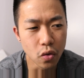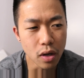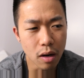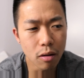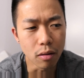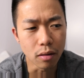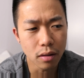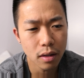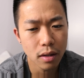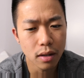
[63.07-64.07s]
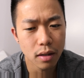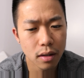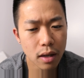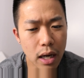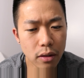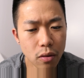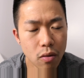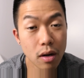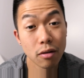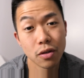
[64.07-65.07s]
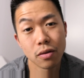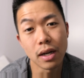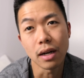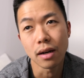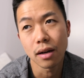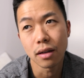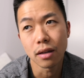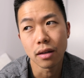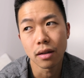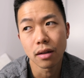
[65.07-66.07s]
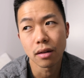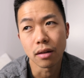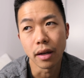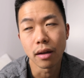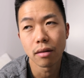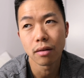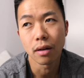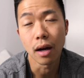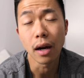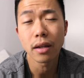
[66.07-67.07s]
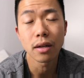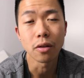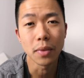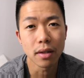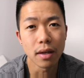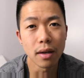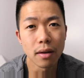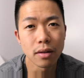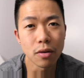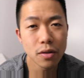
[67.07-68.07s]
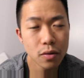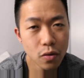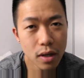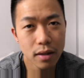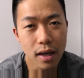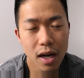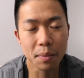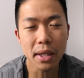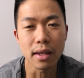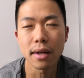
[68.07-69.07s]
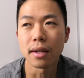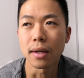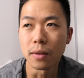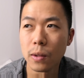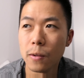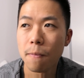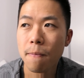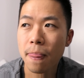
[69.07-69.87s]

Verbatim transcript: 動画をあの他の人がね上げてるの見てで俺その動画の中身見てないんだけど